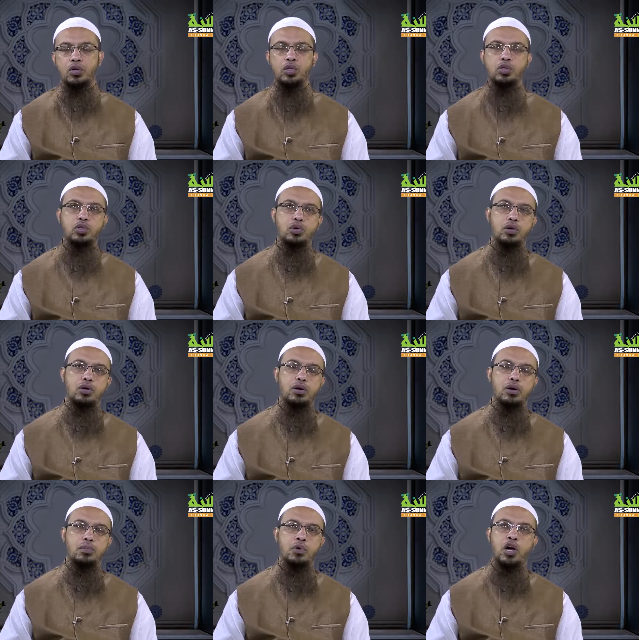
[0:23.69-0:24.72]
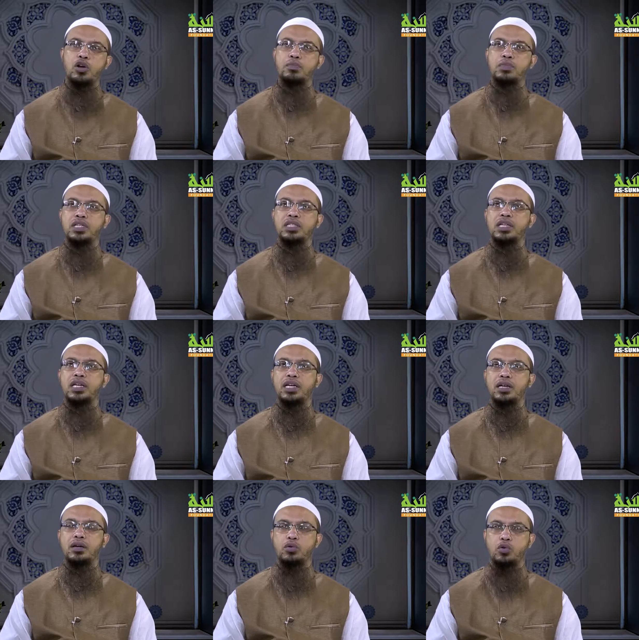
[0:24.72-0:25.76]
অথচ মহরম মাসে
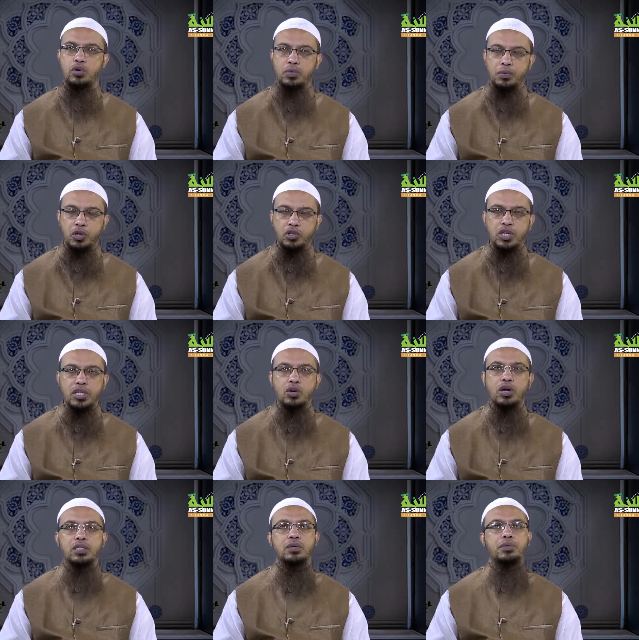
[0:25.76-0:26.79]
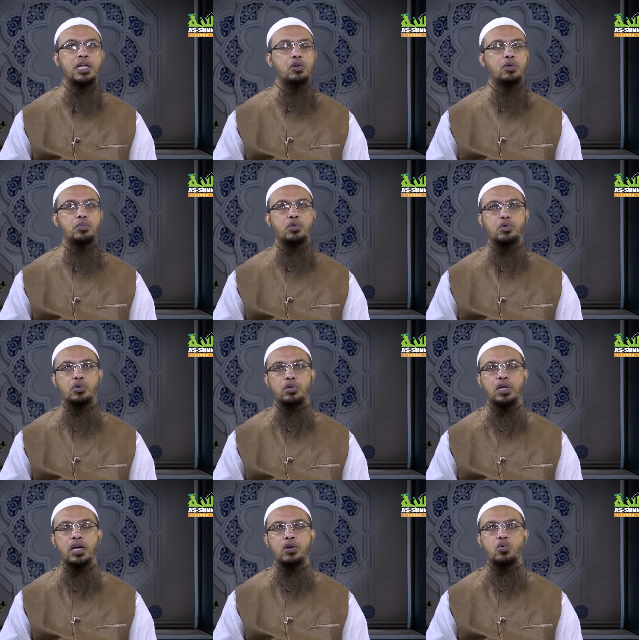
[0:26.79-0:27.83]
কোনো বিবাহ করা যাবে না এরকম কোনো
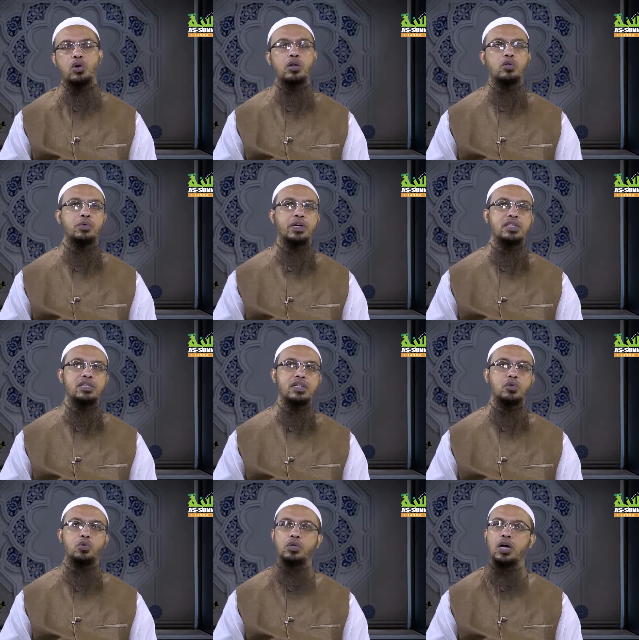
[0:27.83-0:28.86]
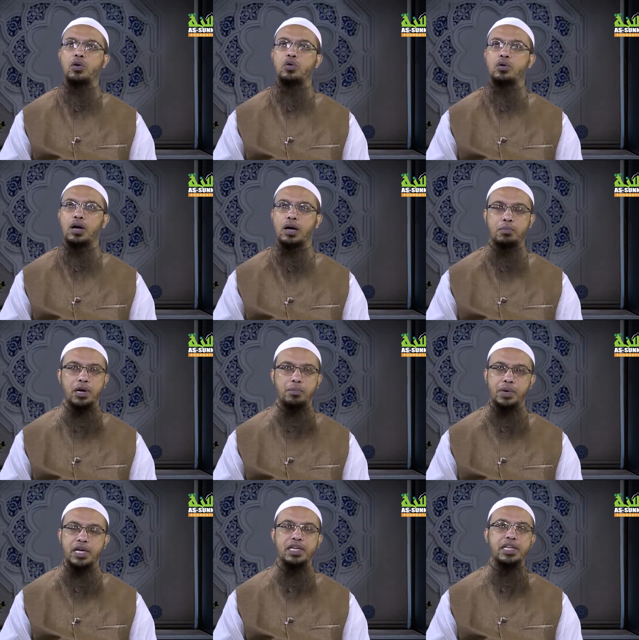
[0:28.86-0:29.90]
কথা কোরআন অথবা হাদিসের কোথাও আমরা
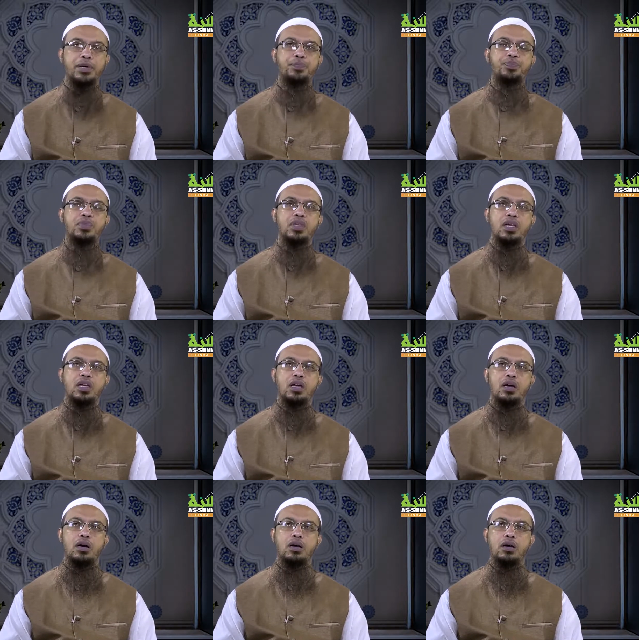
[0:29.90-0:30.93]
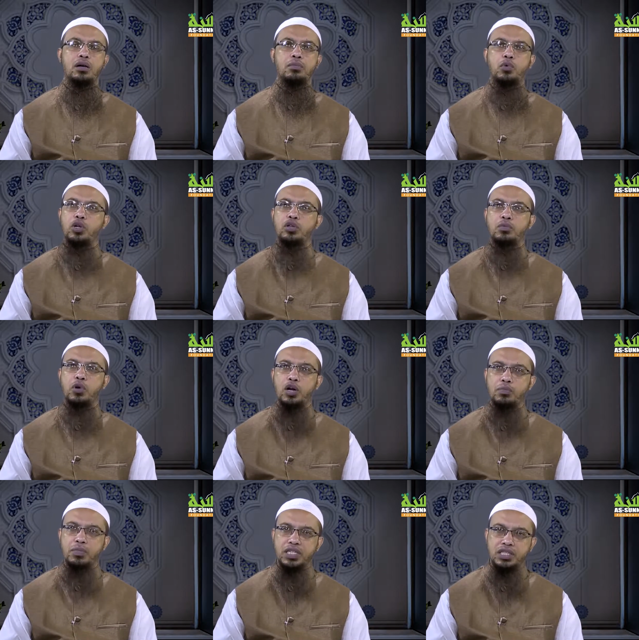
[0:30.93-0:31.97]
পাইনি মূলত
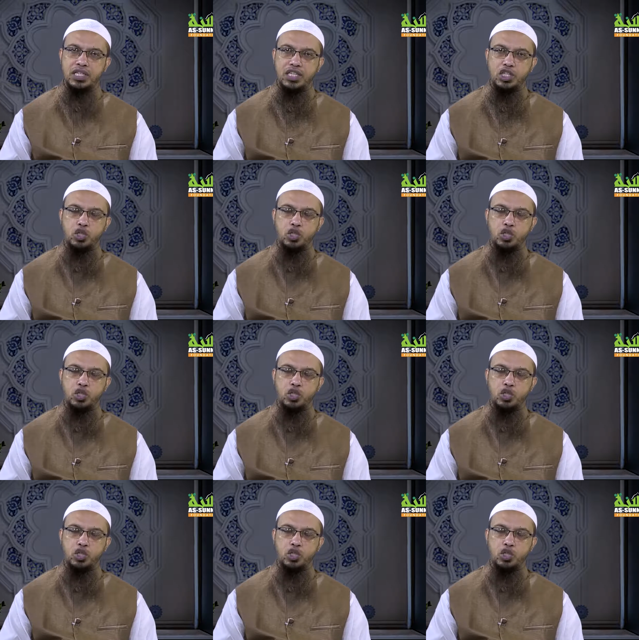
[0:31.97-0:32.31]
মহরম মাসটি